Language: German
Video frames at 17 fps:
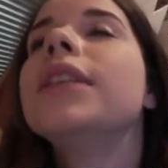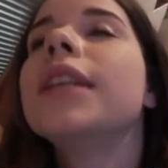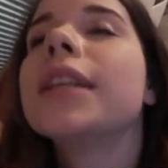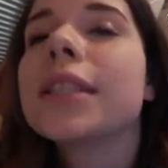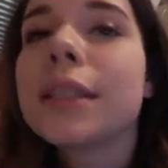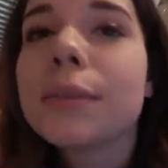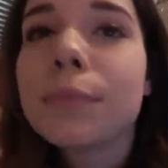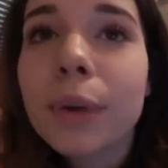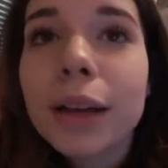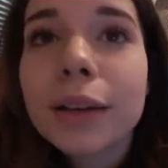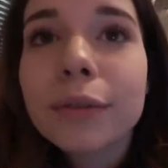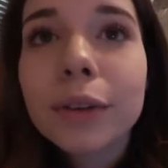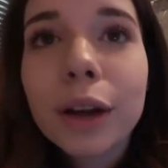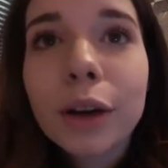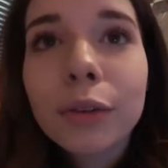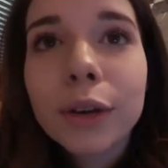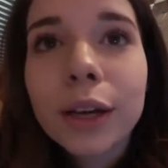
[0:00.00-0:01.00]
dass ich bald
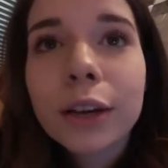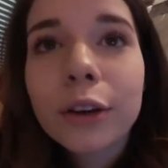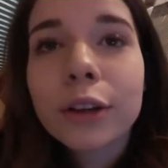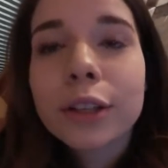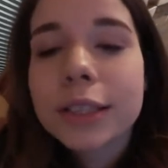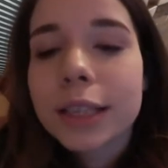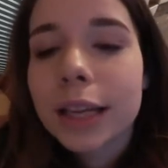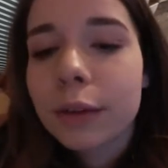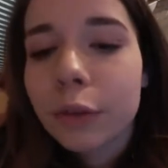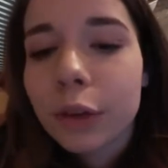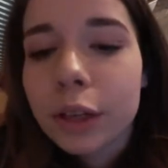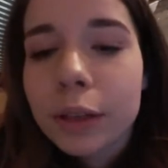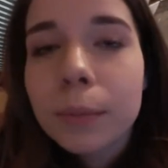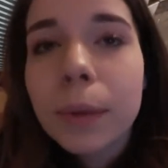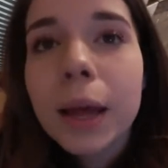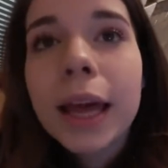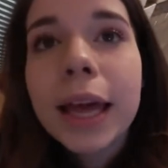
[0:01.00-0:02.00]
wieder auf ein Konzert von
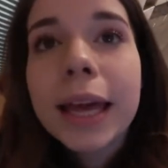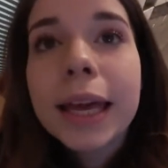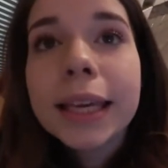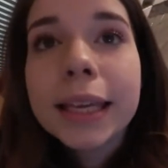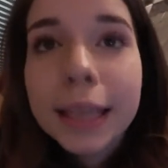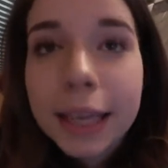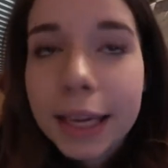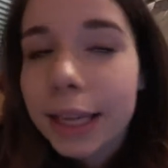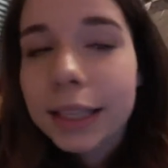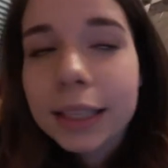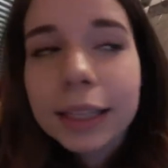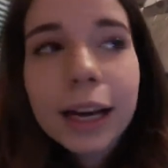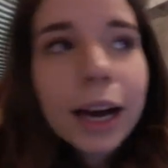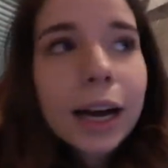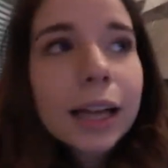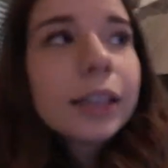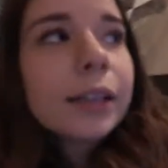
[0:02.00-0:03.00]
ihm gehen
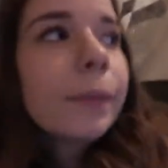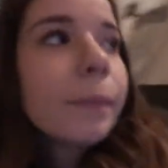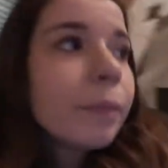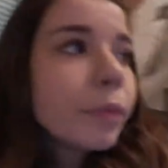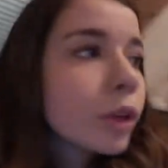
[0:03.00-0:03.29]
kann.